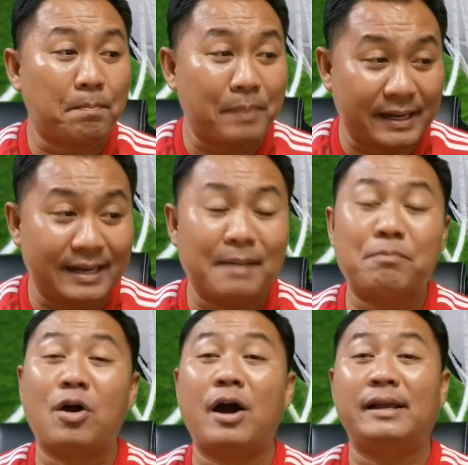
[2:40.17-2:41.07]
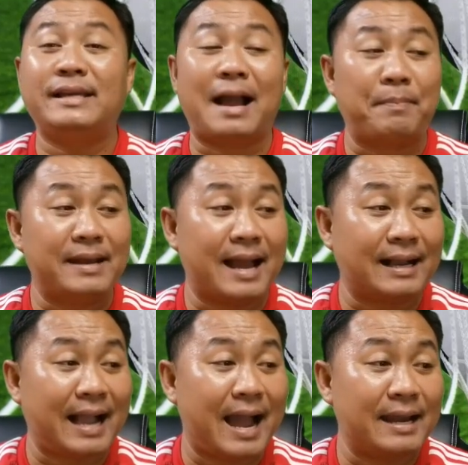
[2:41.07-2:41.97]
ปิดเรียบร้อยอย่างเป็นทาง
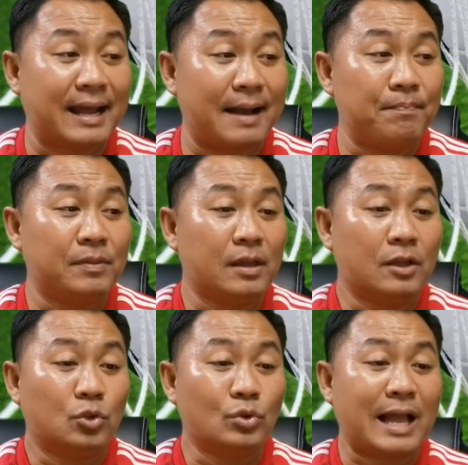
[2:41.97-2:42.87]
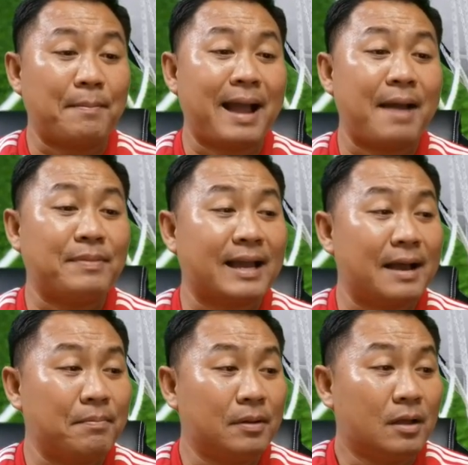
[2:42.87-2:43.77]
การนะครับ ดูตามภาพนะครับ